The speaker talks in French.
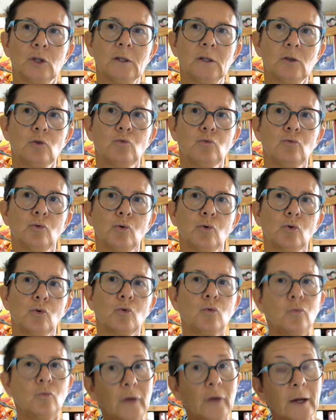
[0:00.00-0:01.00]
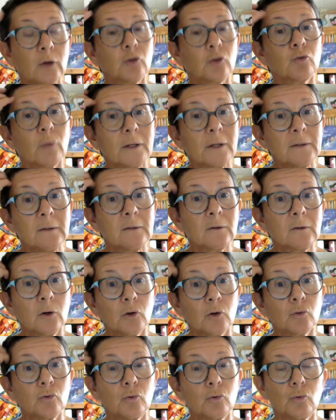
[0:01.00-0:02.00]
qui, sous le couvert
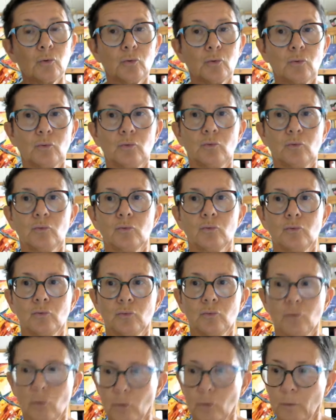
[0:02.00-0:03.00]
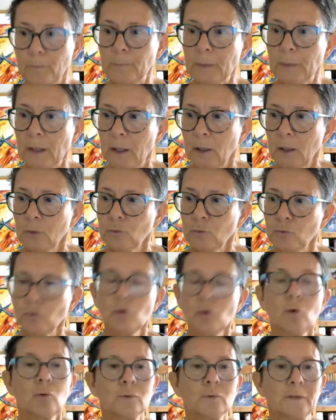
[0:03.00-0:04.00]
soi-disant
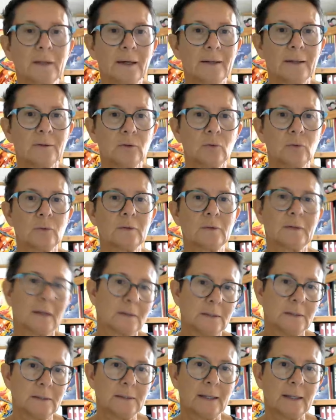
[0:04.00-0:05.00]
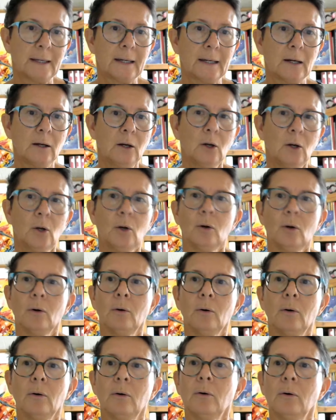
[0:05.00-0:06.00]
d'une contrainte sanitaire,
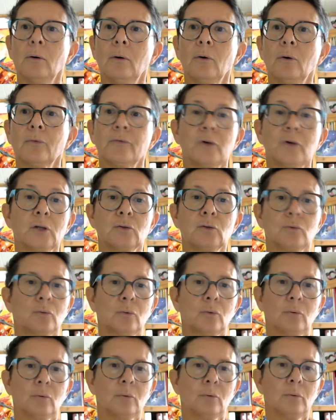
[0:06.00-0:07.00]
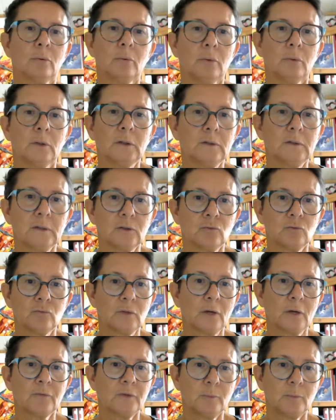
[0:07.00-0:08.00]
euh, en fait, euh, était
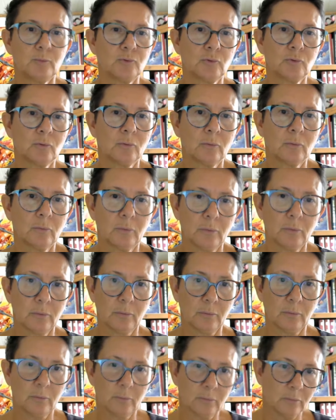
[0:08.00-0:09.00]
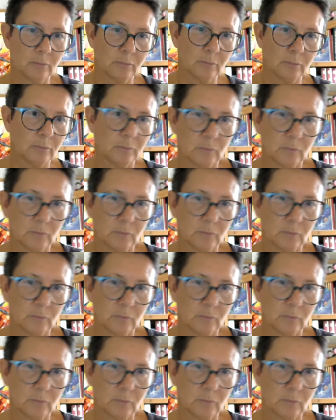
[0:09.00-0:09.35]
tout à fait plutôt euh,